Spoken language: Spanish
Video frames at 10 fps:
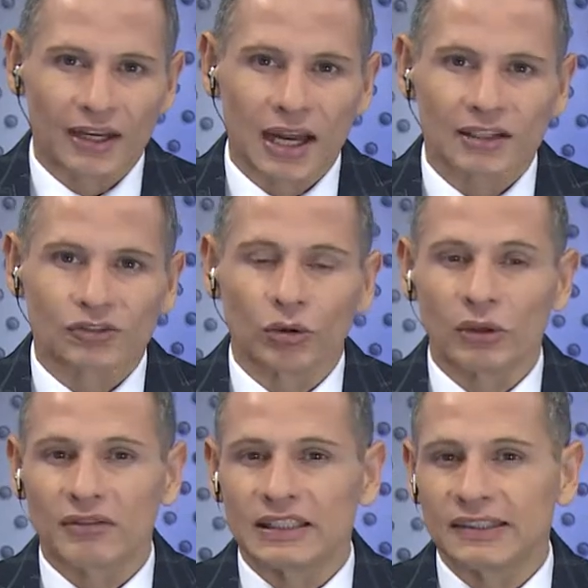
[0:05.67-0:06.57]
realizó
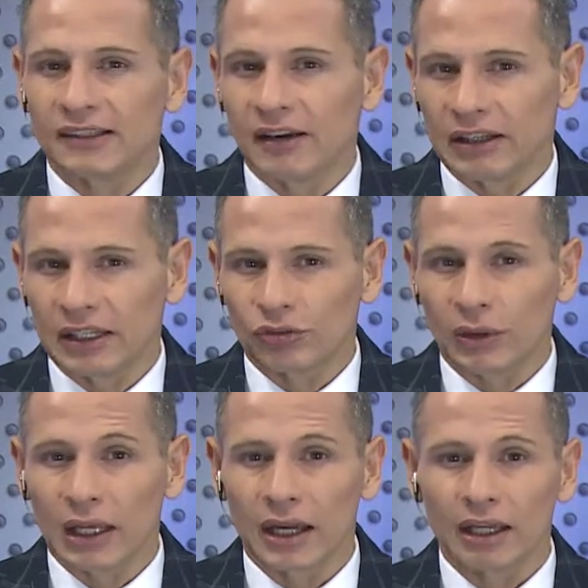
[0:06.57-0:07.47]
una visita a
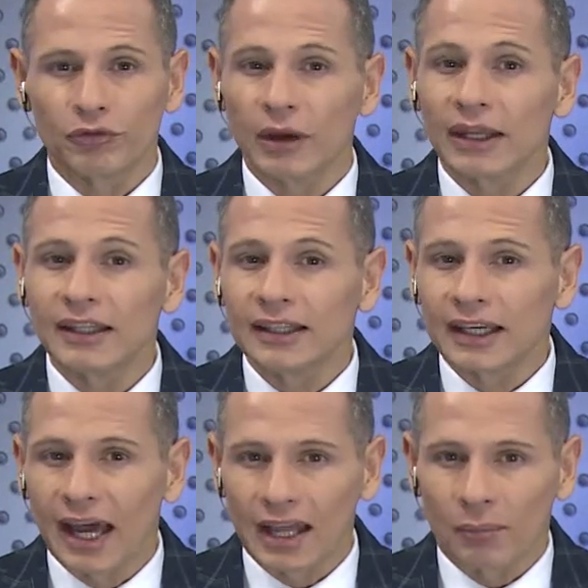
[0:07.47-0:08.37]
Venezuela y fue
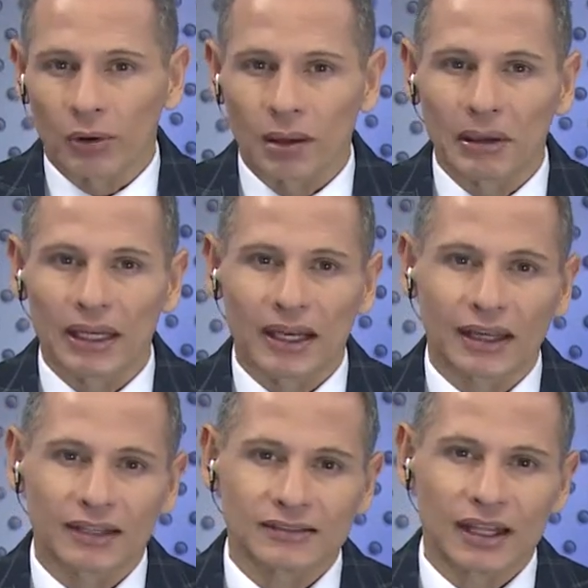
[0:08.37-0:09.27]
criticada por la manera en
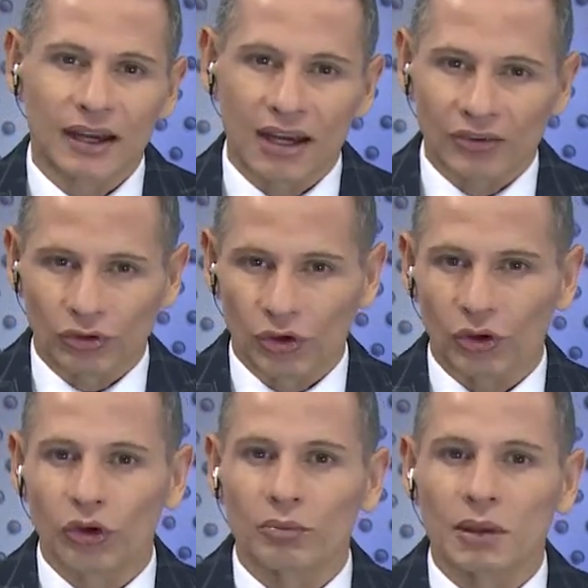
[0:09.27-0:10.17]
que se relacionó
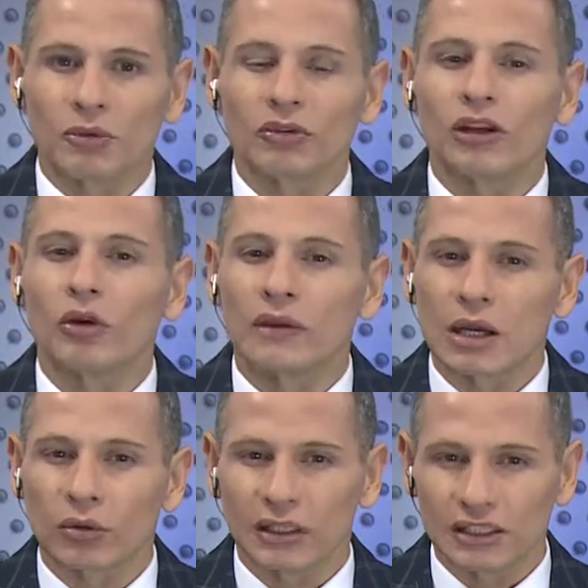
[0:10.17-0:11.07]
con los miembros del
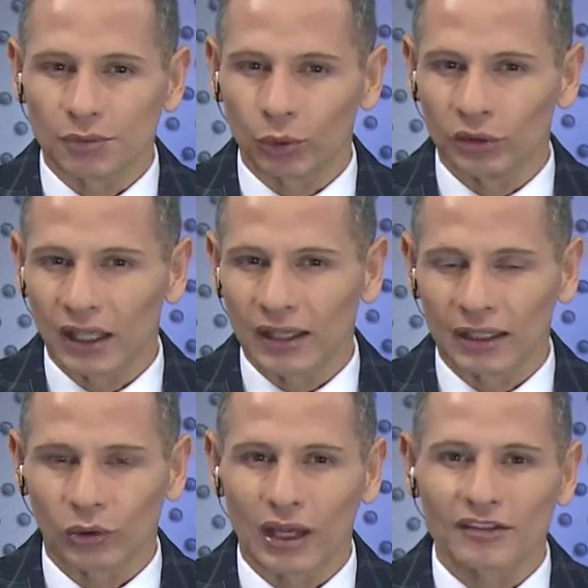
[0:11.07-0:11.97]
gobierno en disputa de
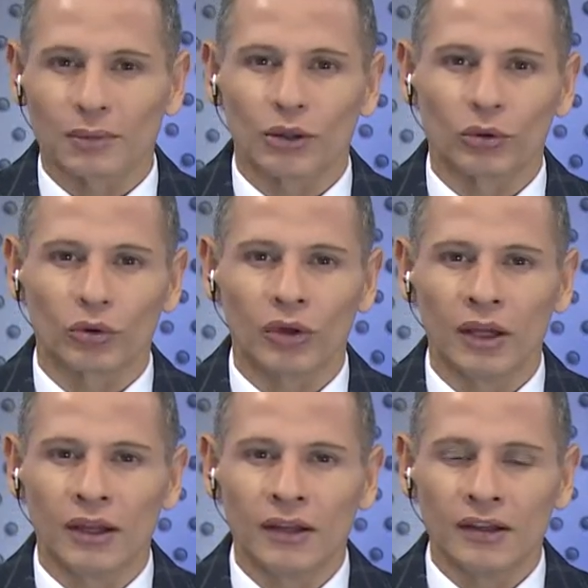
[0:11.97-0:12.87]
Nicolás Maduro.
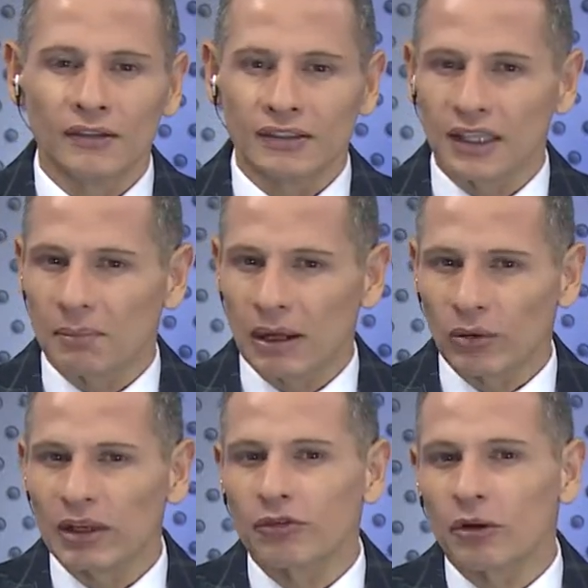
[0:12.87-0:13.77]
Sin
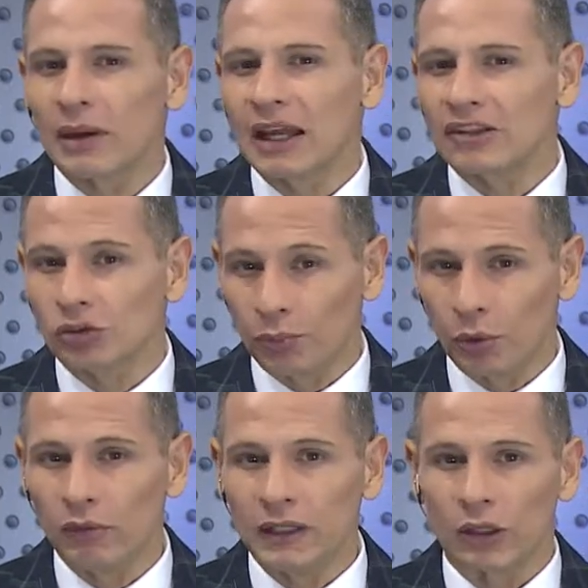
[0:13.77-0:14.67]
embargo, el informe que hizo
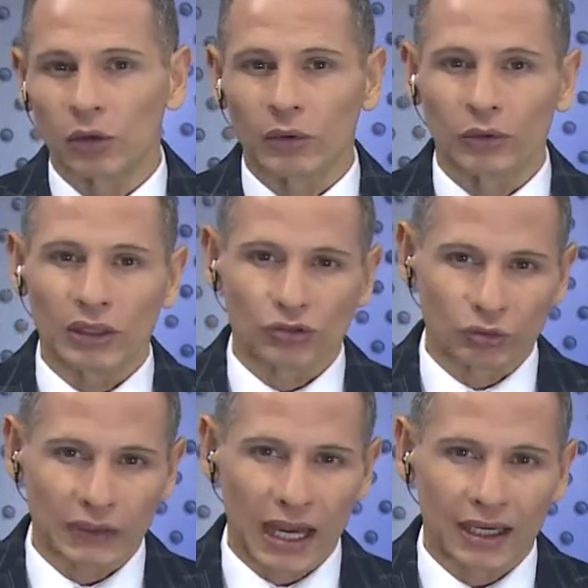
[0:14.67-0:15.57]
público luego de
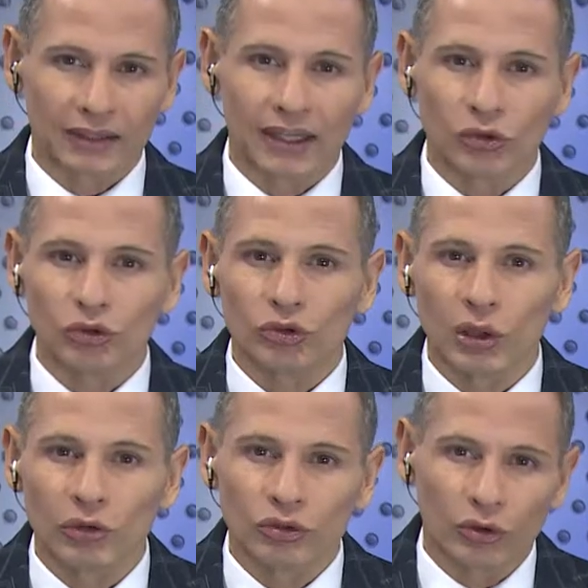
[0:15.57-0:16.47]
su viaje denunció
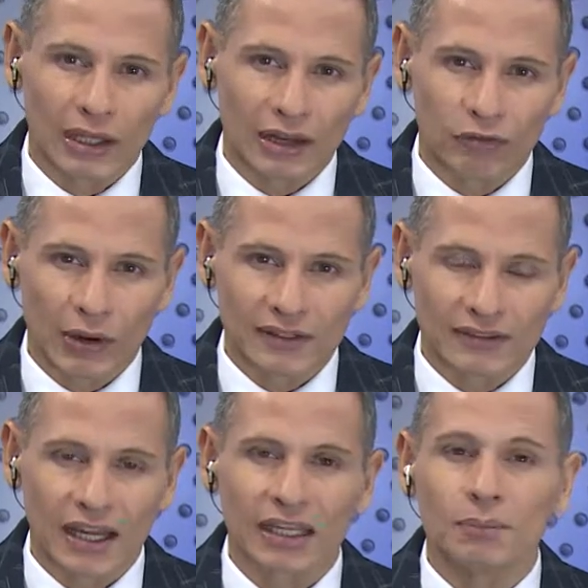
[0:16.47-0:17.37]
el uso de la
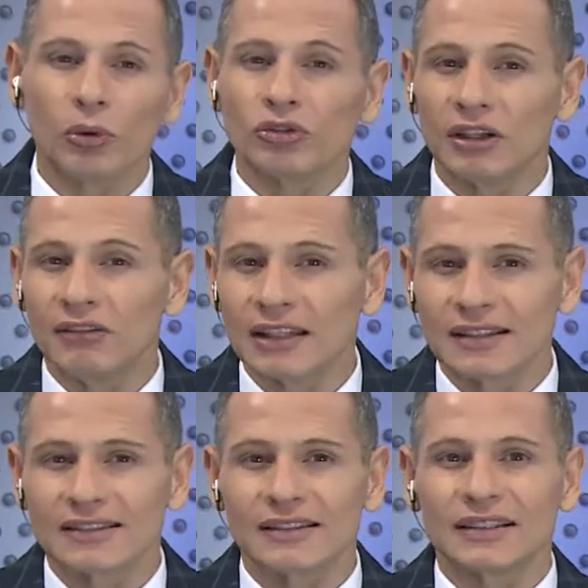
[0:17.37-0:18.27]
fuerza y posibles
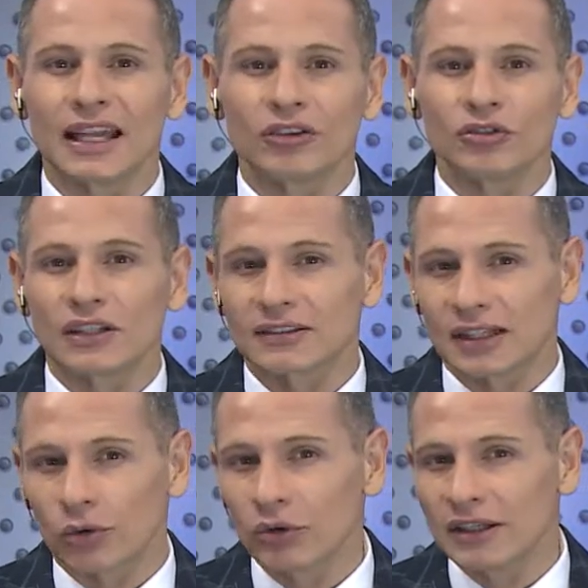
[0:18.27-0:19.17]
asesinatos
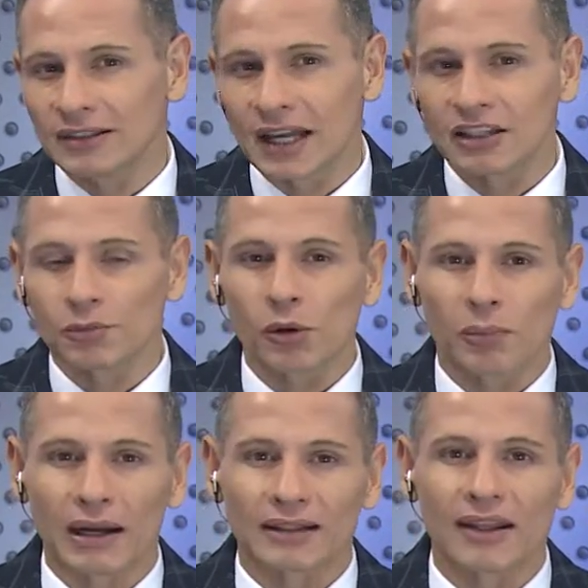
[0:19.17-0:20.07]
extrajudiciales por
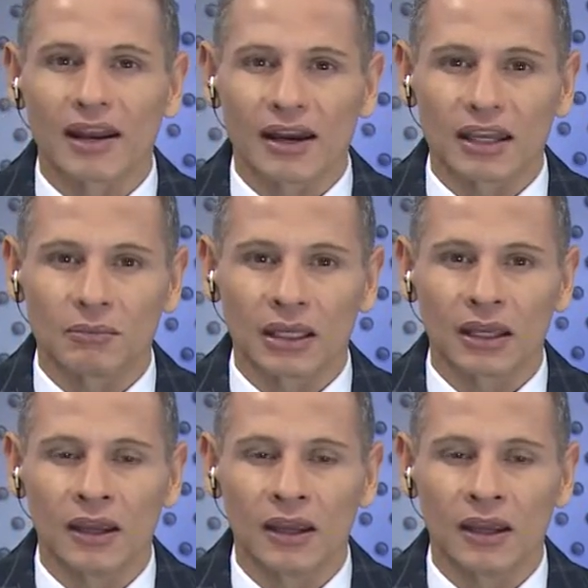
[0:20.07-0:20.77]
parte del régimen.